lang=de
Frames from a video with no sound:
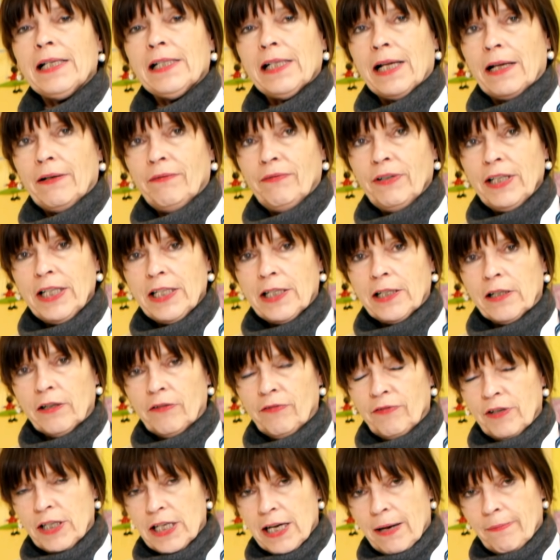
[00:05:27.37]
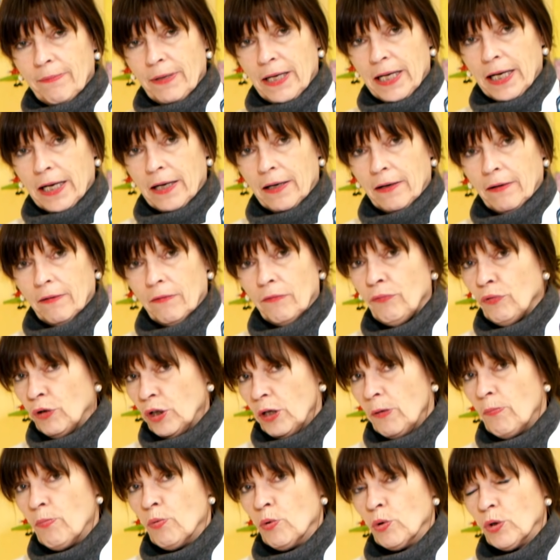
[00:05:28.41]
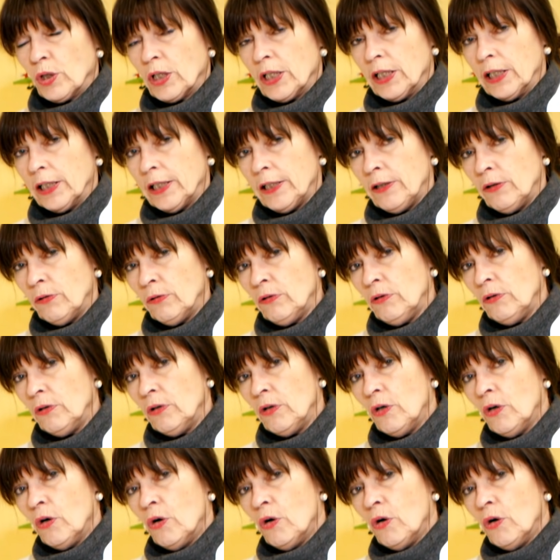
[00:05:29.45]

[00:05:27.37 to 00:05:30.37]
ist ein wichtiges Vitamin für die Blutgerinnung.